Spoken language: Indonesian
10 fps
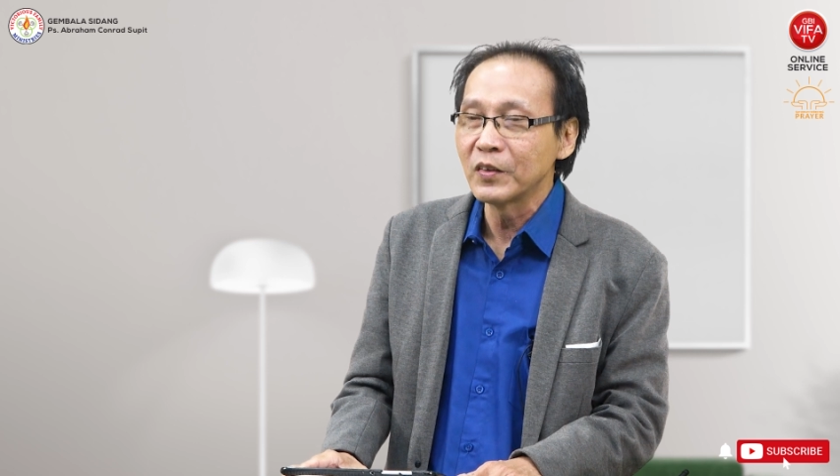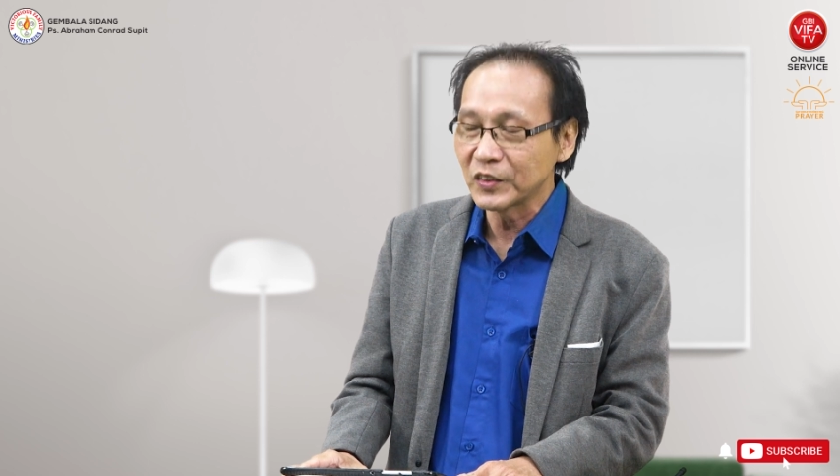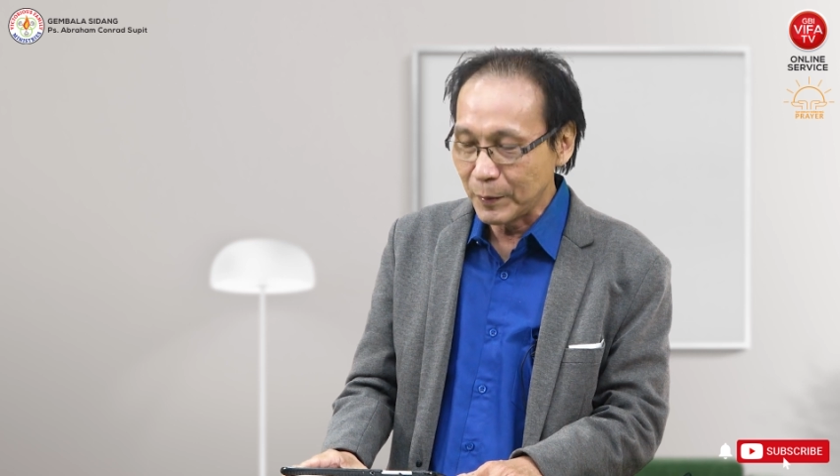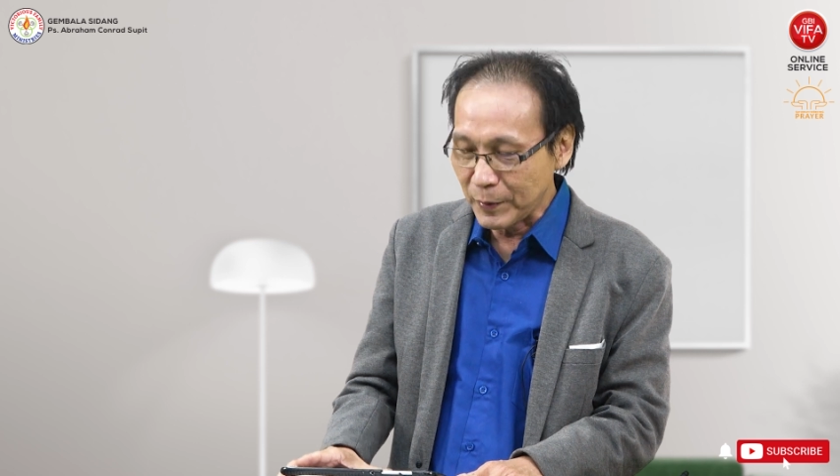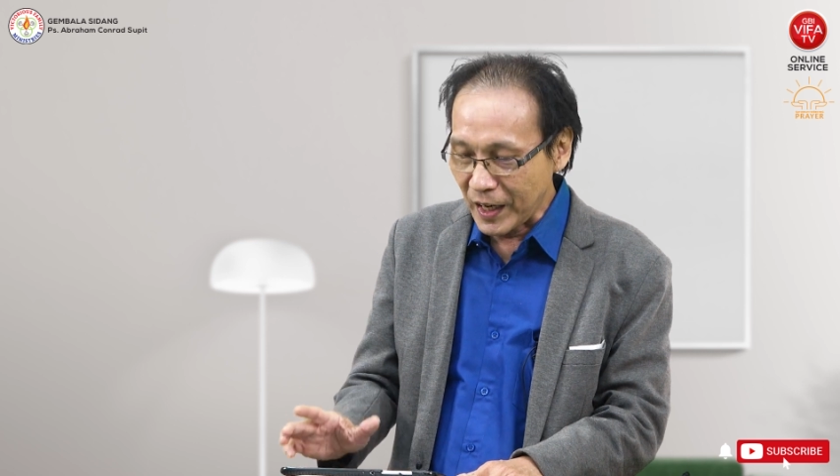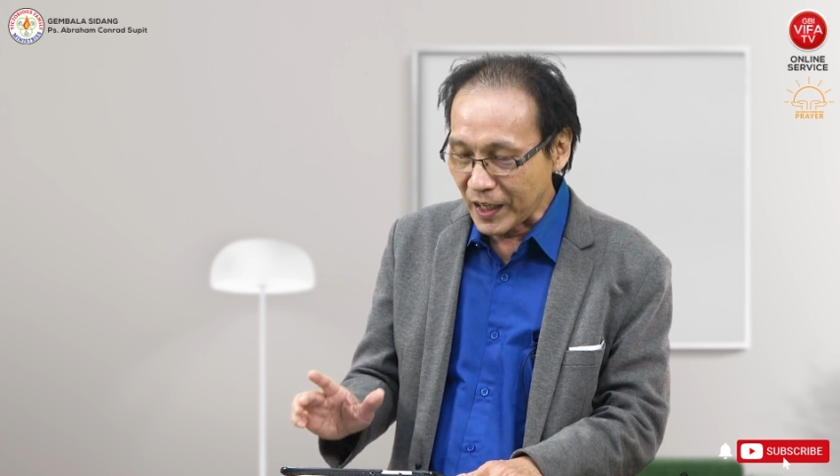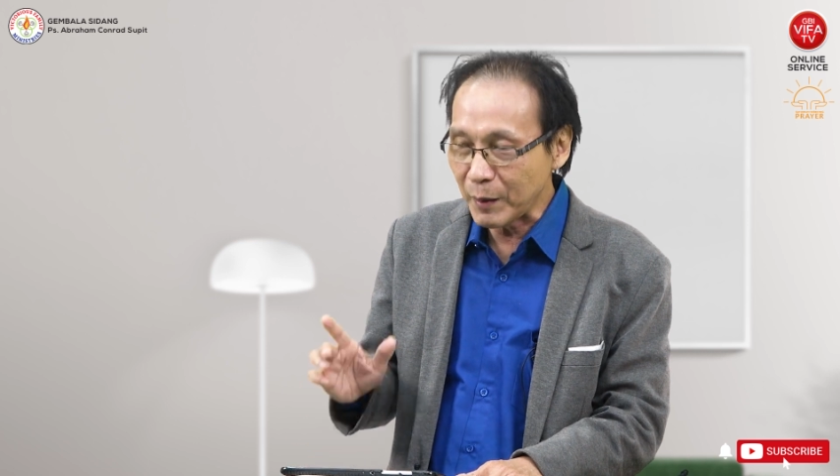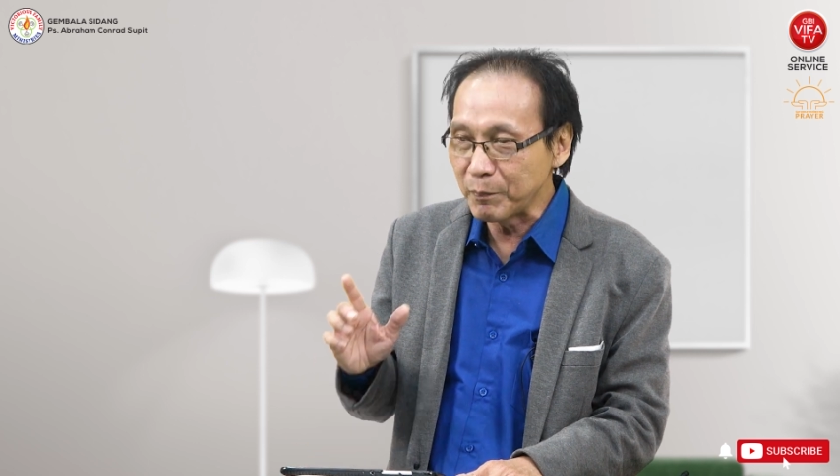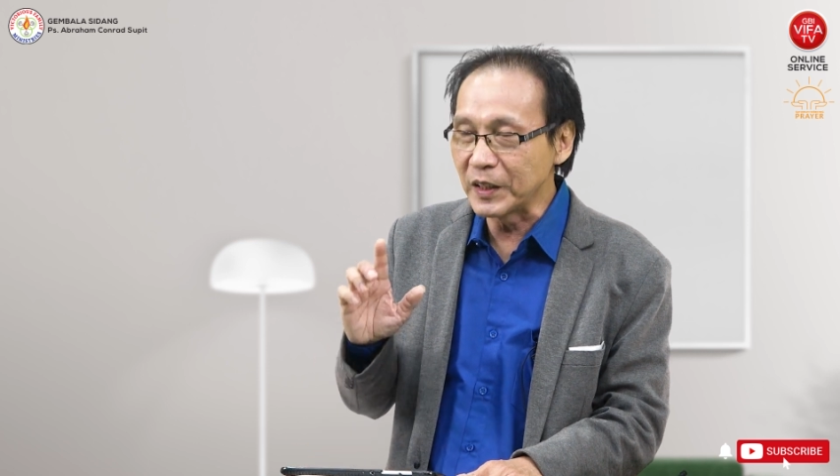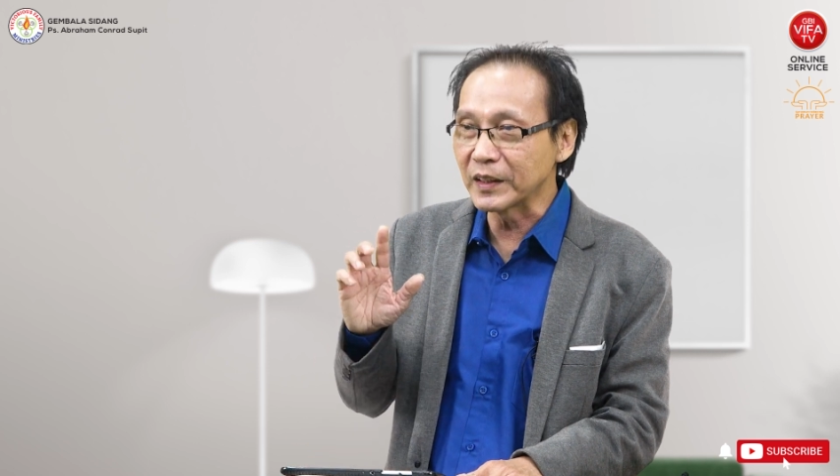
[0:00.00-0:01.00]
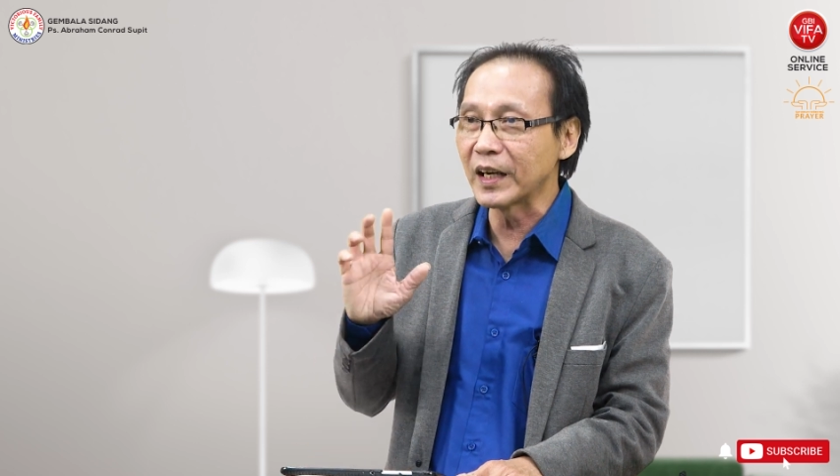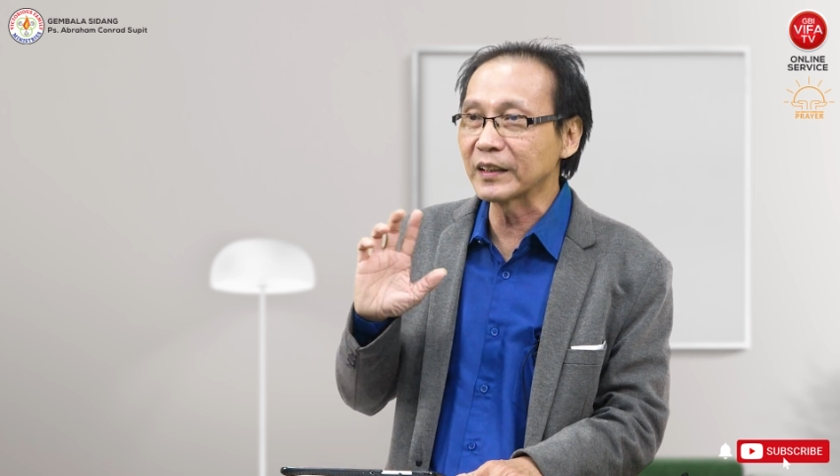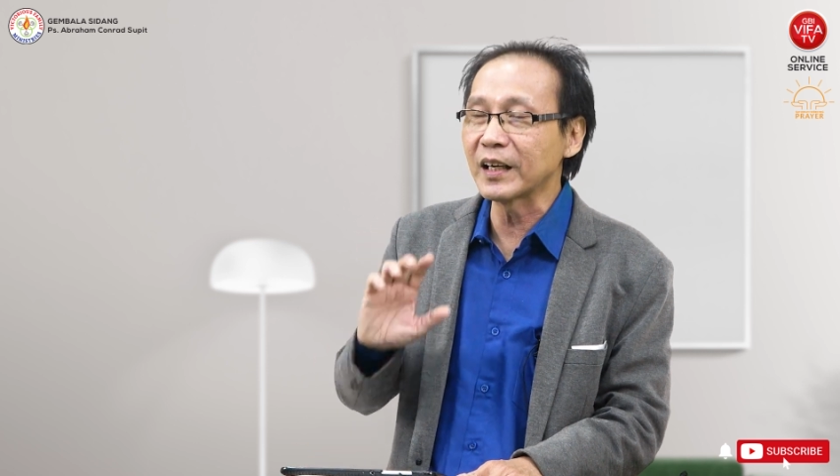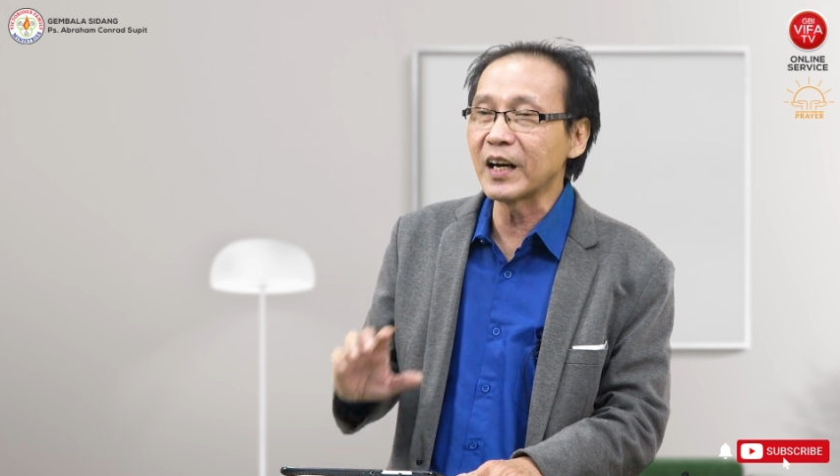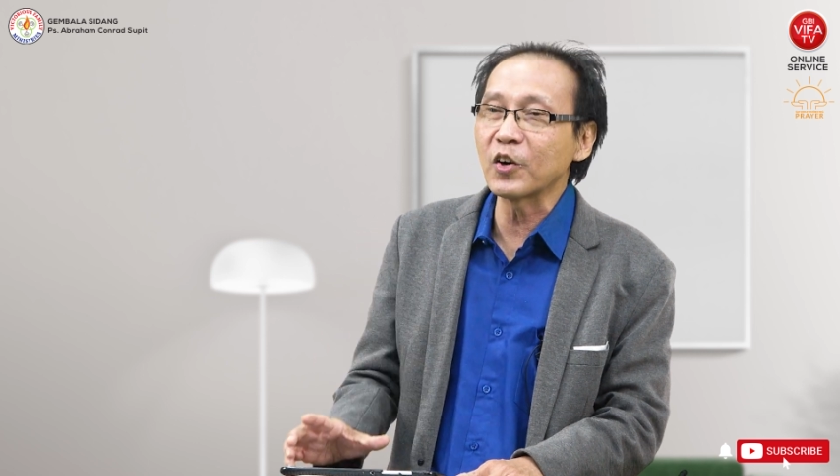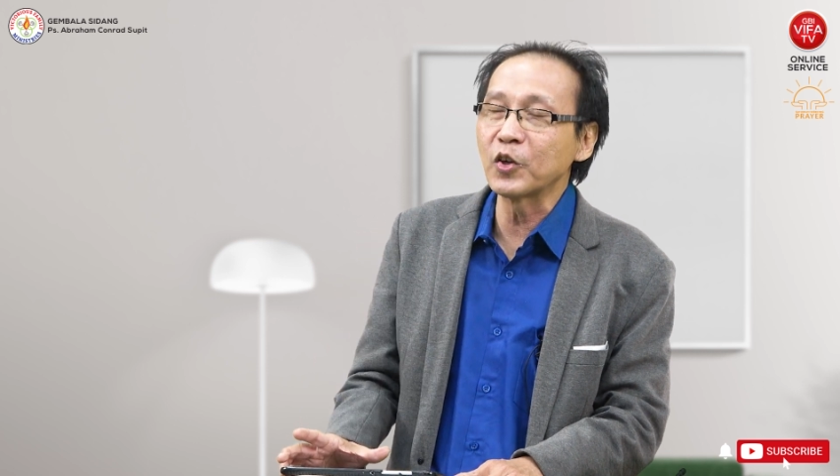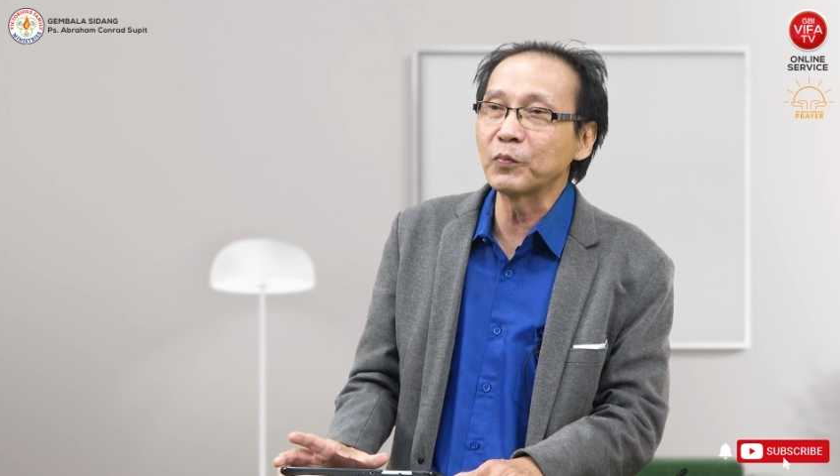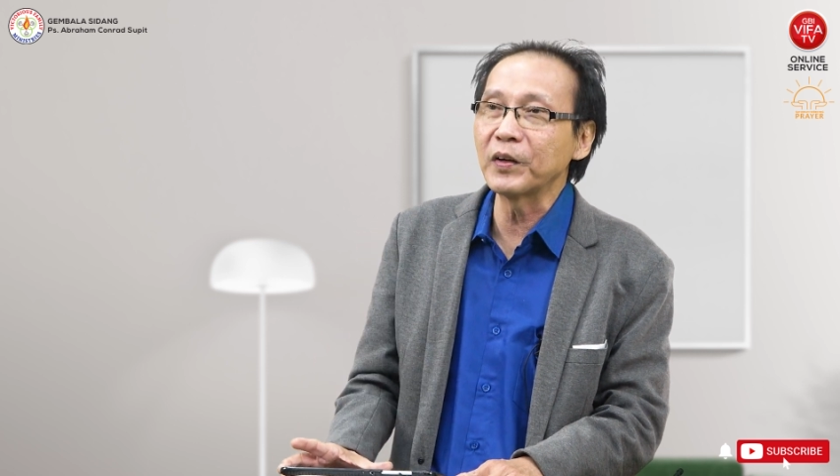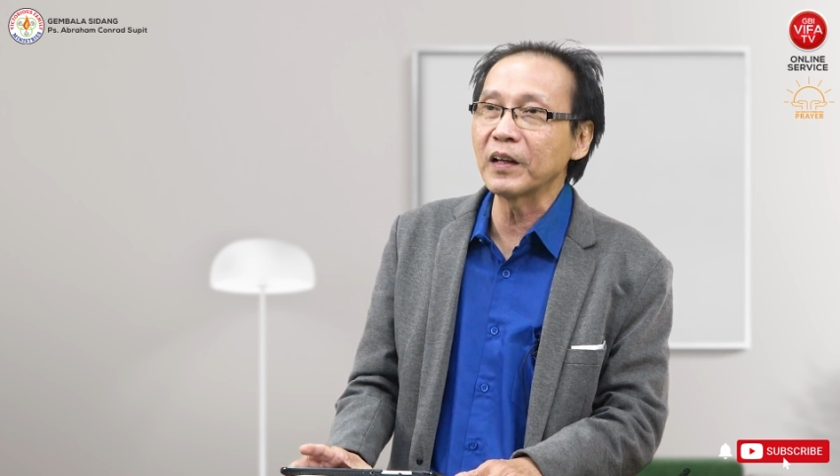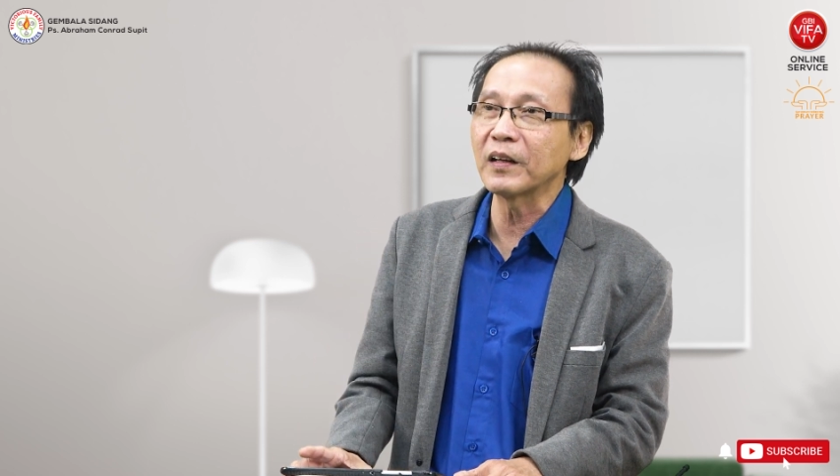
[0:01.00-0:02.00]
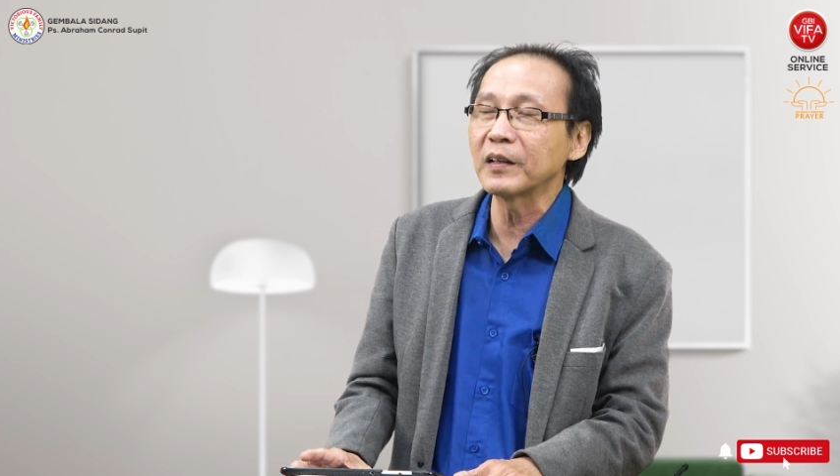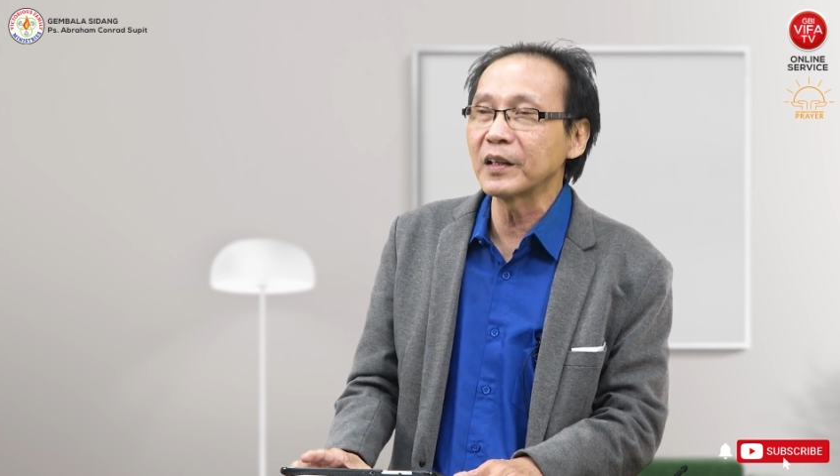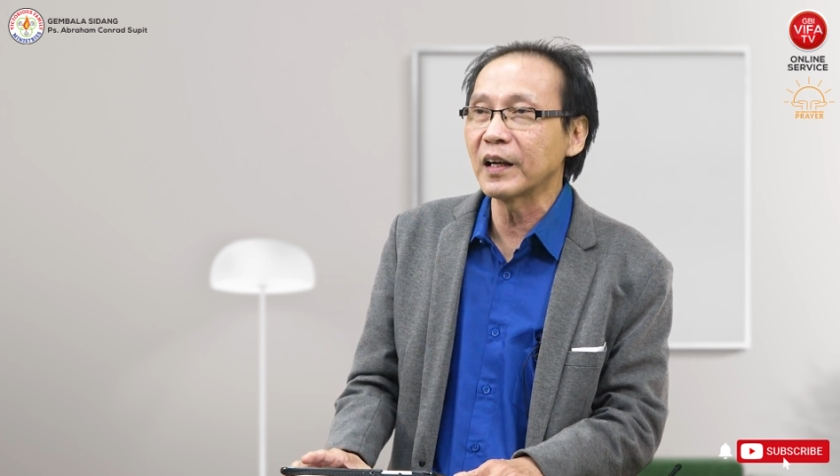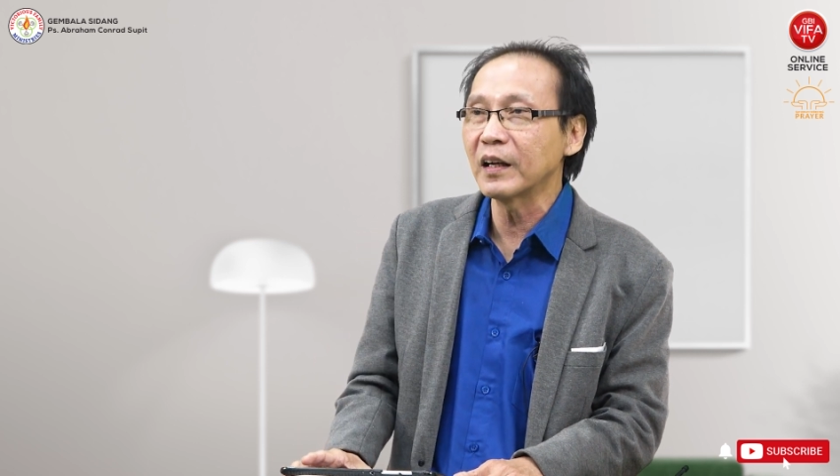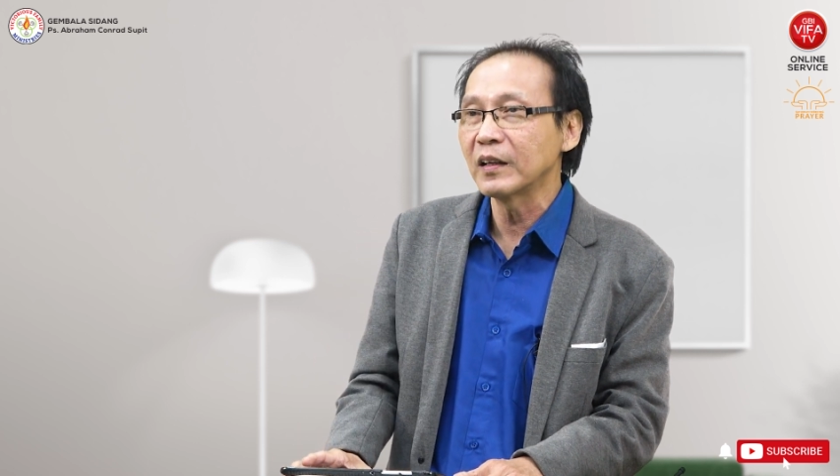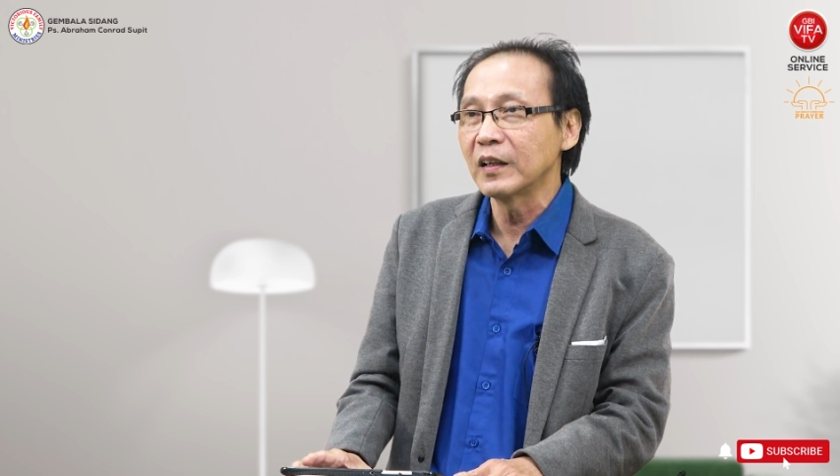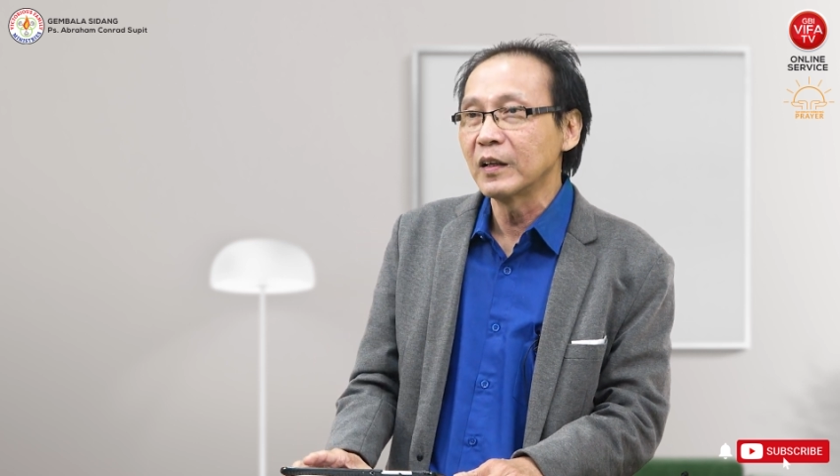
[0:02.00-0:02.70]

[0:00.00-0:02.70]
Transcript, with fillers: Saya berharap di tengah-tengah konflik ya